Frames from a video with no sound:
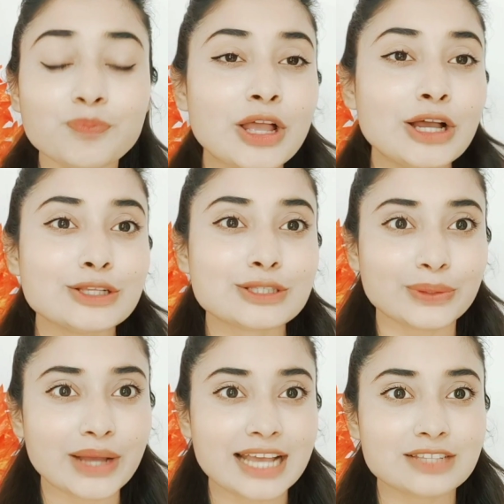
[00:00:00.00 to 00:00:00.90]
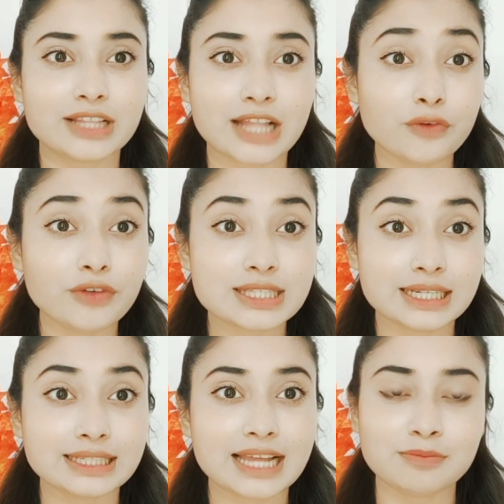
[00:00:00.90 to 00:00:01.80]
सो गाइज विदाउट वेस्टिंग टाइम
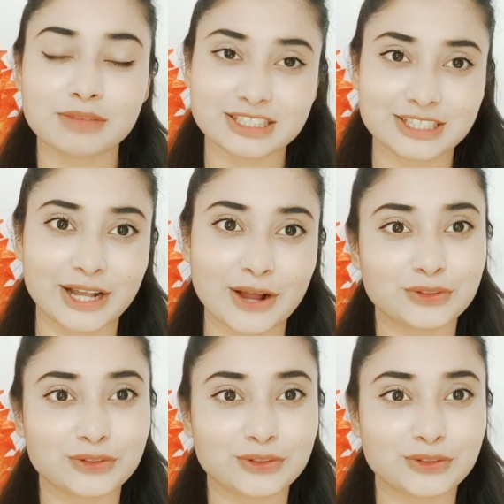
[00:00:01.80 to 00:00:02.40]
लेट्स चेक आउट द